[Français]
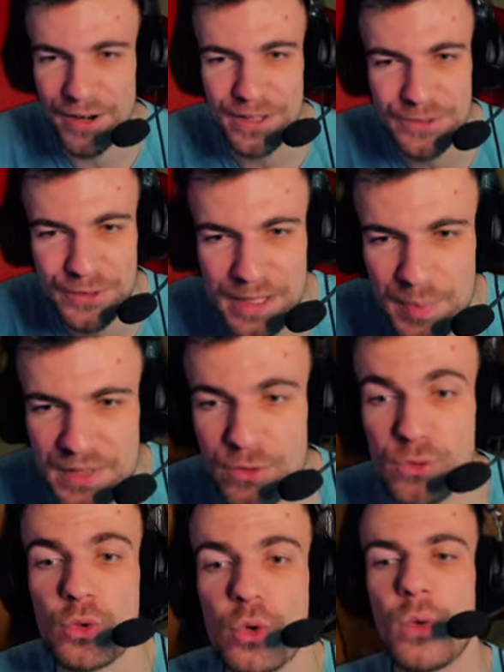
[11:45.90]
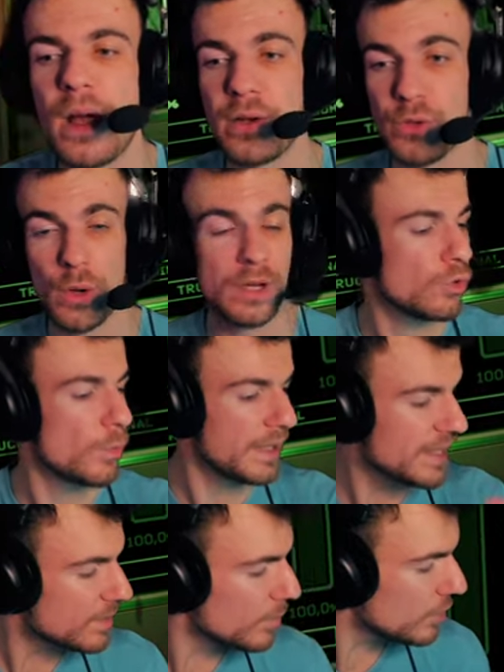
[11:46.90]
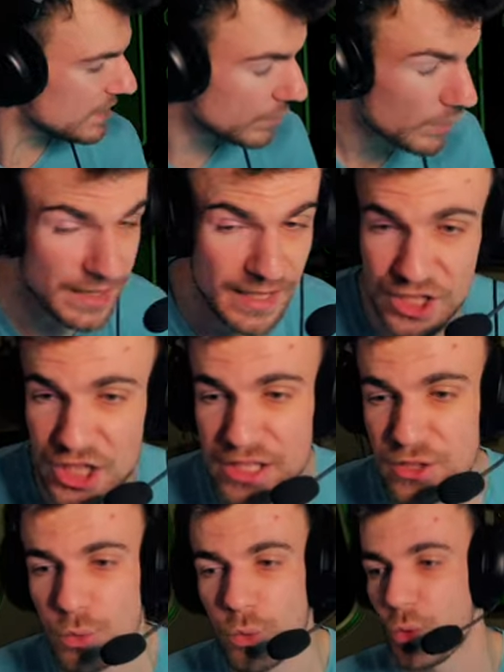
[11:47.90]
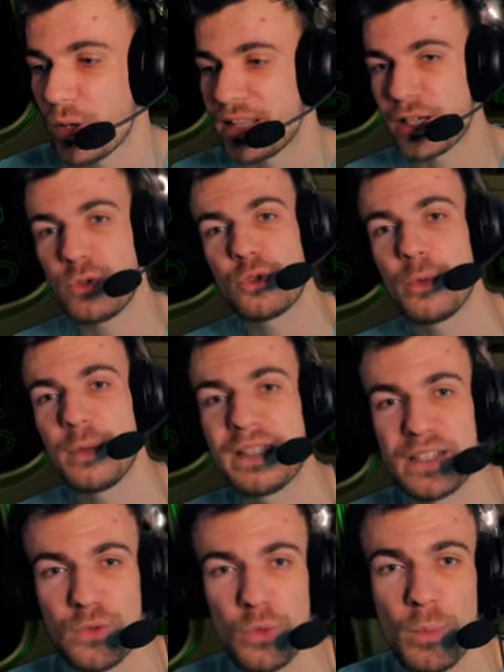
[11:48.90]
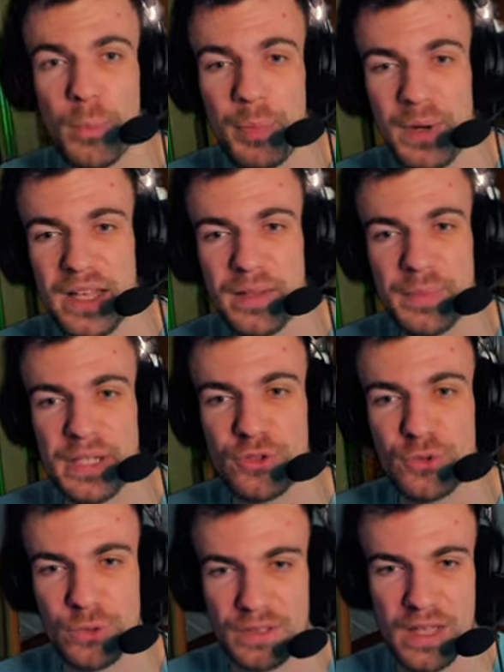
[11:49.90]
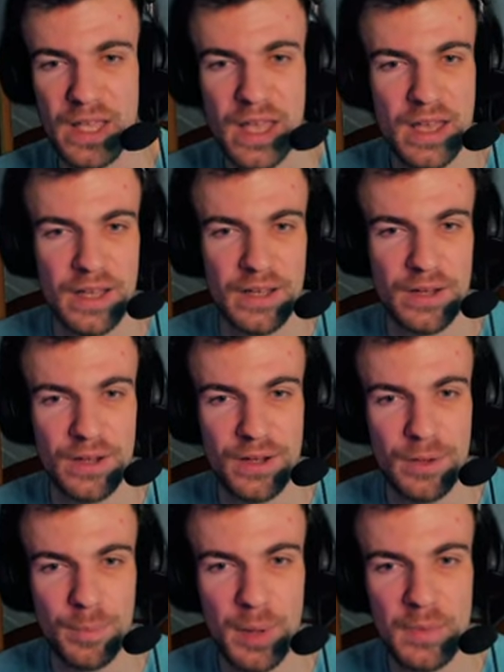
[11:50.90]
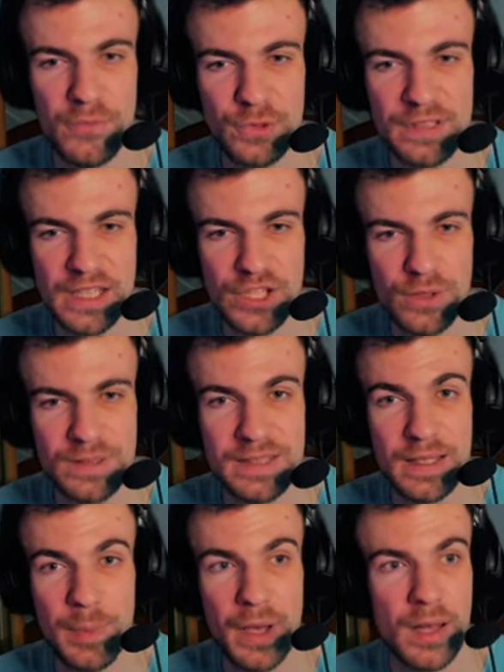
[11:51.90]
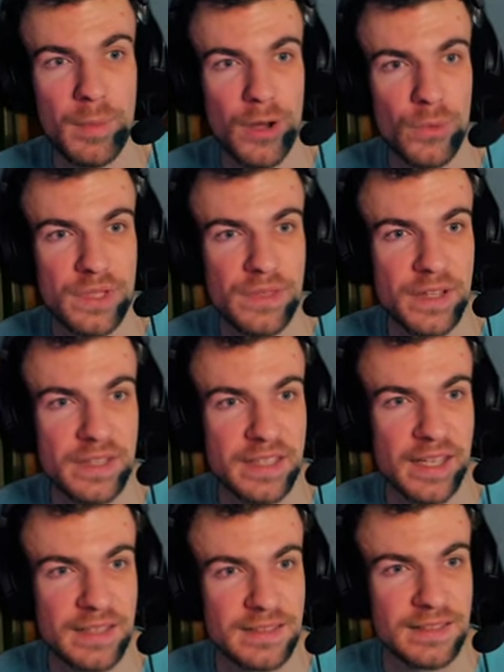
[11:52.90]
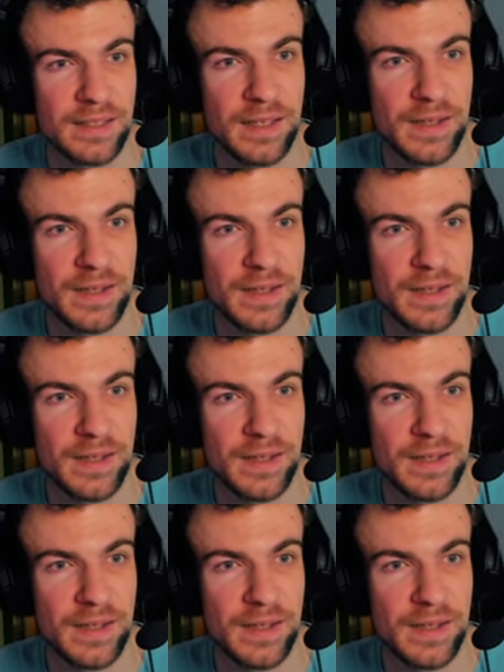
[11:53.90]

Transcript: Alors attendez, parce que du coup, ouais, il y aura du management, il y aura de la gestion, il y aura de la customisation, plein de belles choses. Euh, Palm View Station, c'est par là-bas, on y va direct.